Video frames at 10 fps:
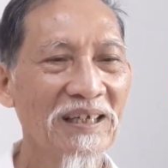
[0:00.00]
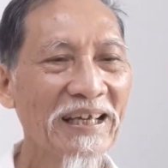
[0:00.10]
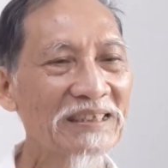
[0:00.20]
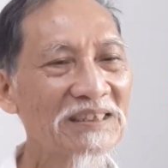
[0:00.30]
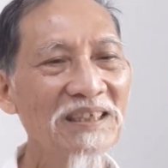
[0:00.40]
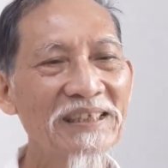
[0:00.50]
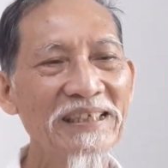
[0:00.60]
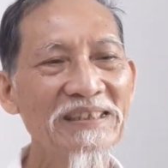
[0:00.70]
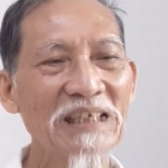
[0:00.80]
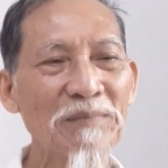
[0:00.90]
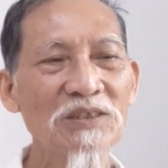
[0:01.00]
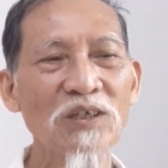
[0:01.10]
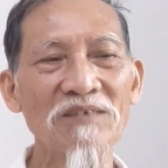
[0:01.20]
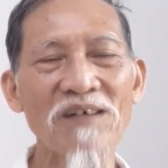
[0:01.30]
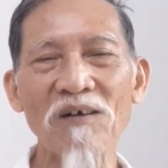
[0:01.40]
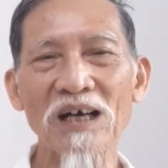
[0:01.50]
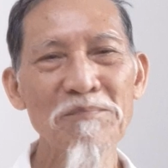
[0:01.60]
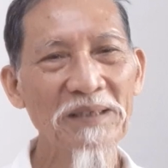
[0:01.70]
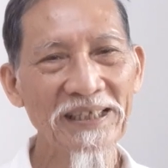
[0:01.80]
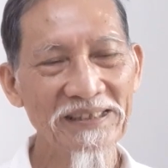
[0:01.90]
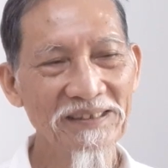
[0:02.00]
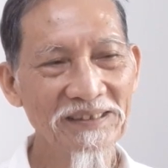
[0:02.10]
hết dương kinh thì mới truyền vào âm kinh